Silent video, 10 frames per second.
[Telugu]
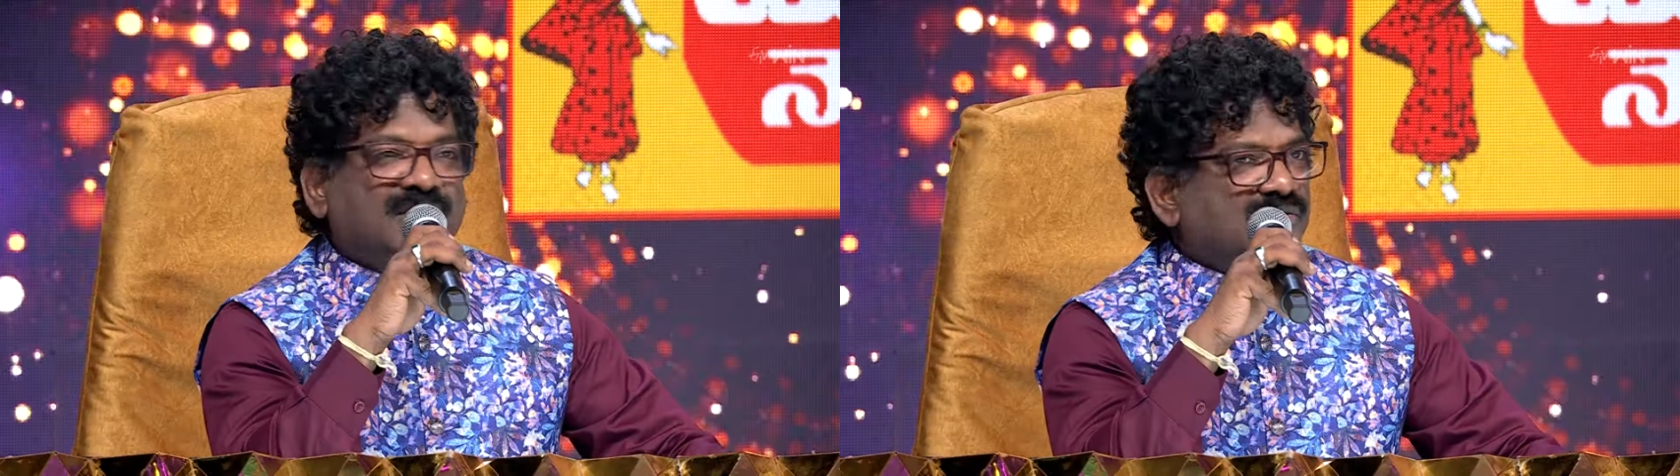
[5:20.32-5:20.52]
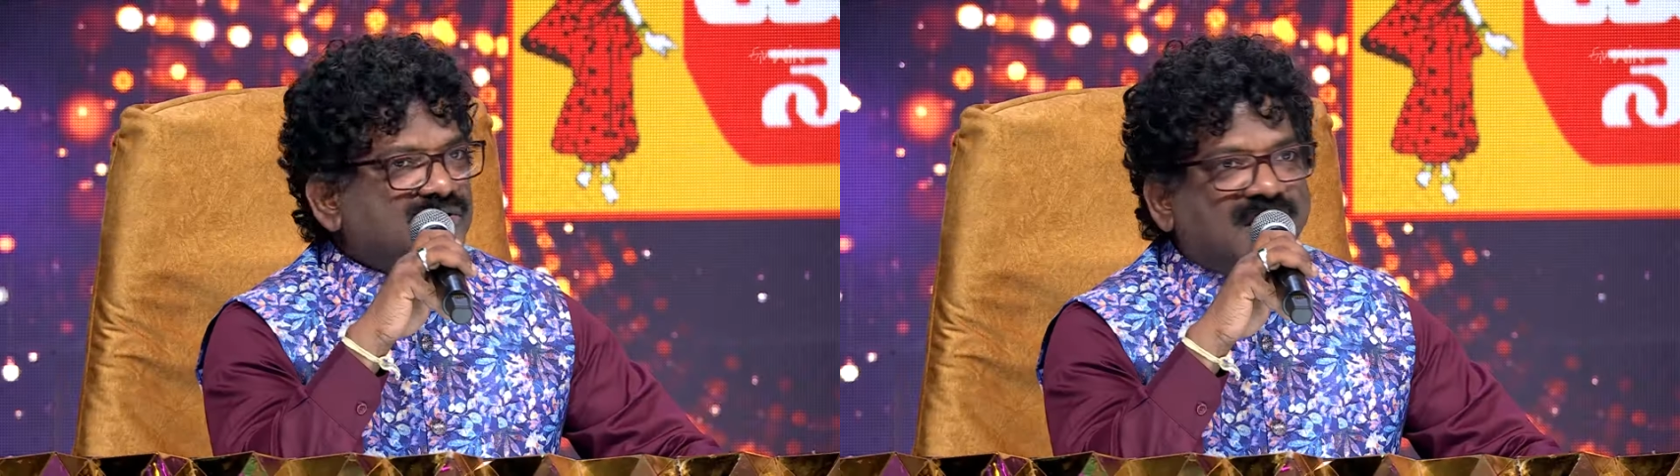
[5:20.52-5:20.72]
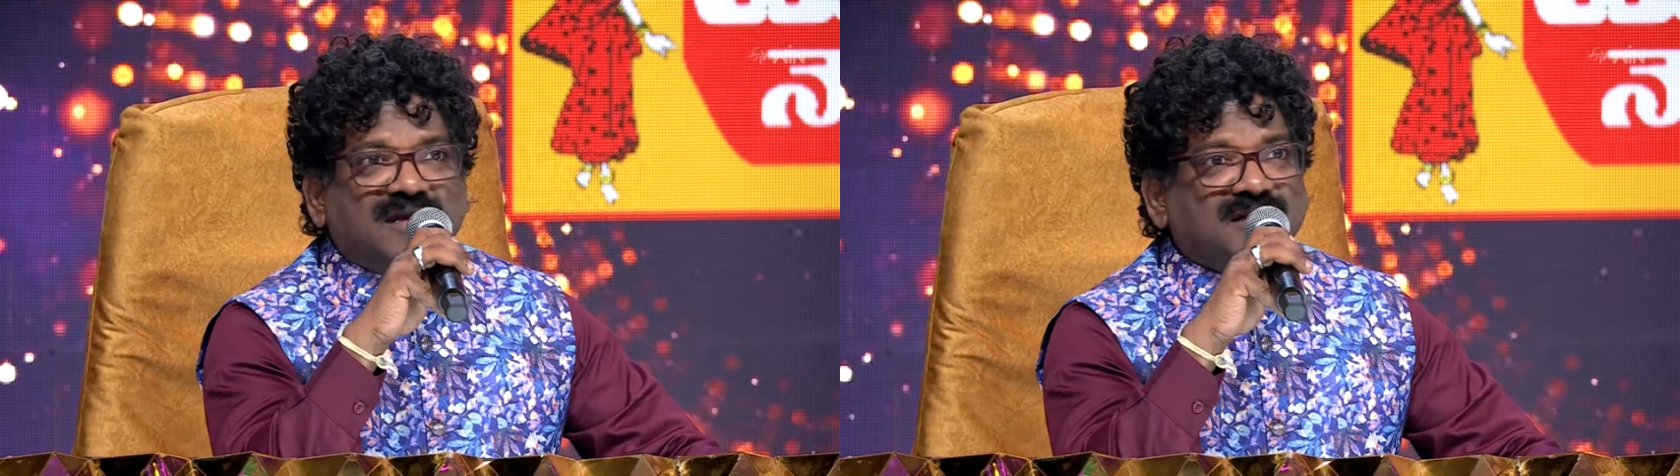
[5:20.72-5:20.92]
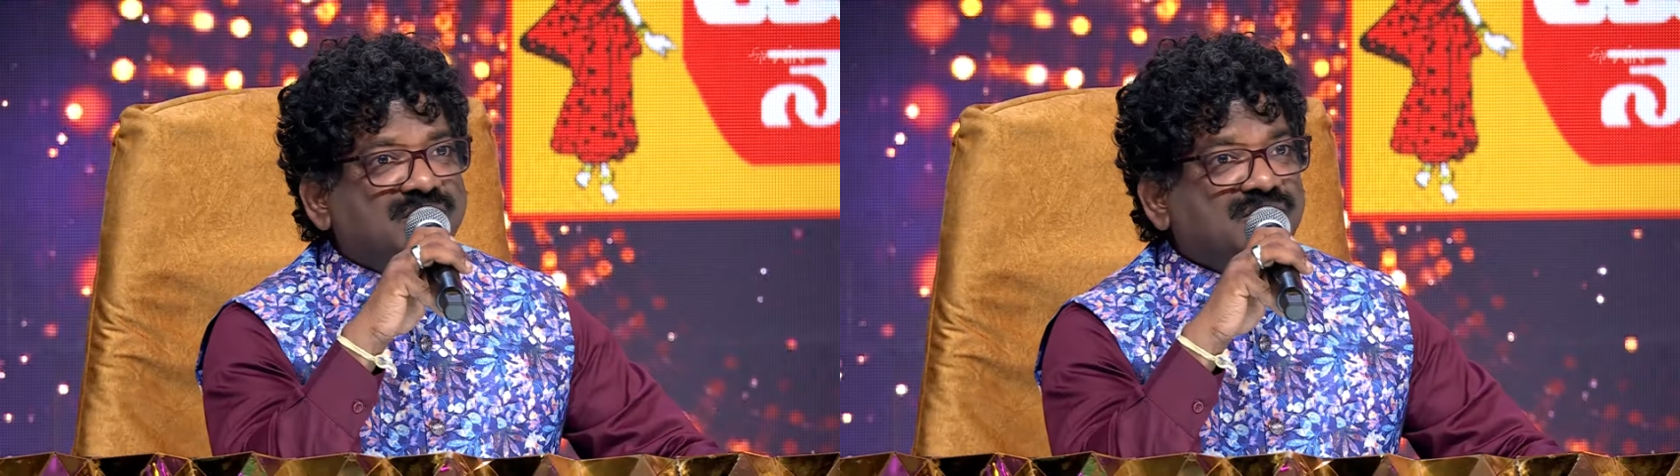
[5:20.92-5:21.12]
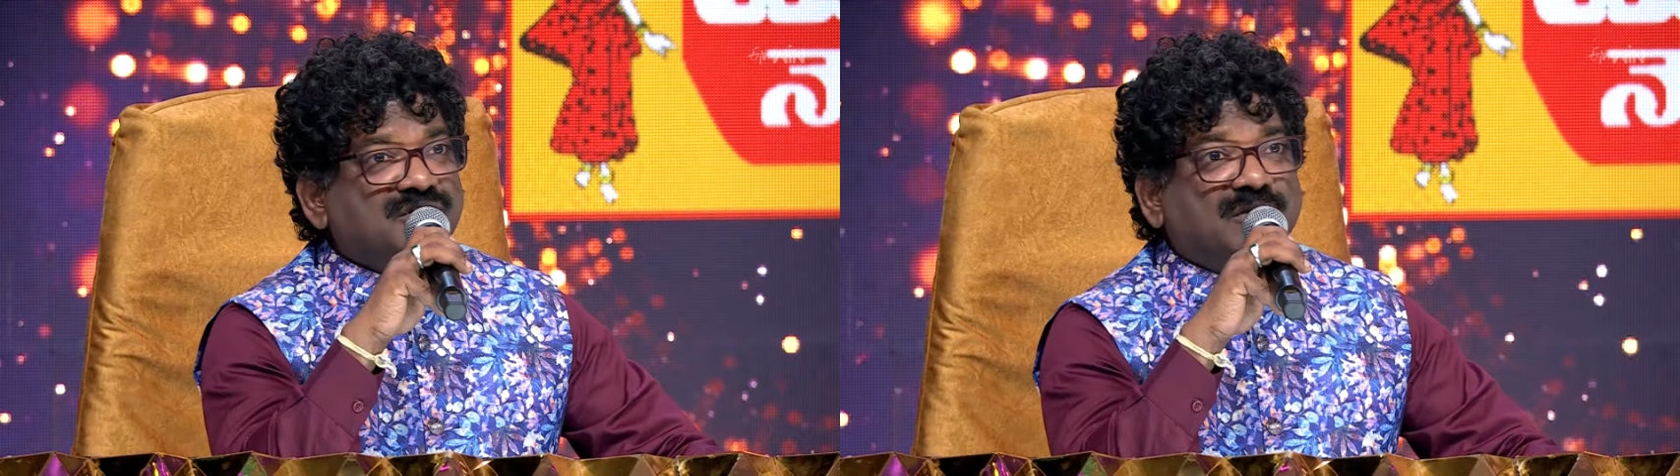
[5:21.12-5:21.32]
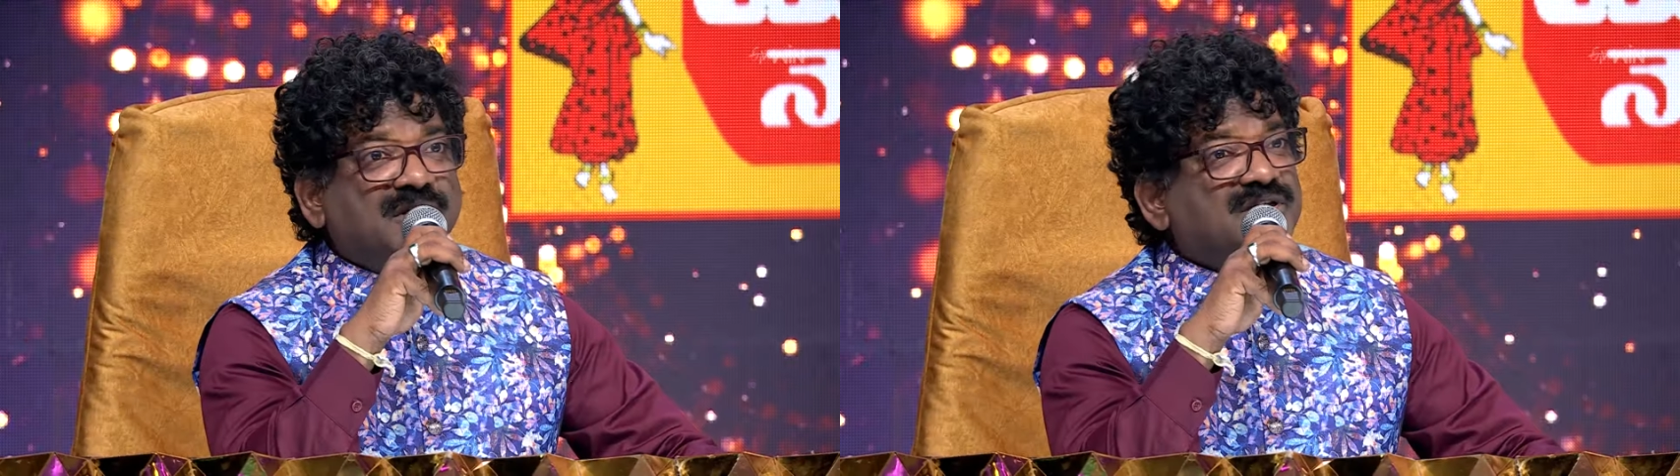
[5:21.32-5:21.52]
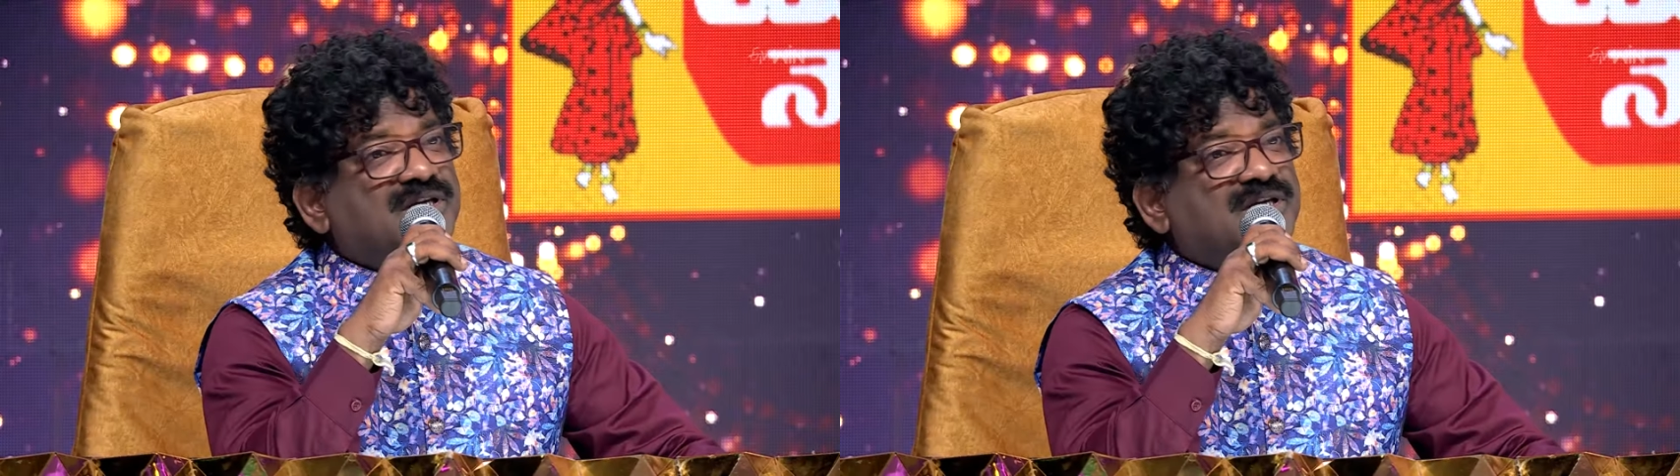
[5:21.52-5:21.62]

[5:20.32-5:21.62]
అందుకు చాలా సంతోషం ఉంది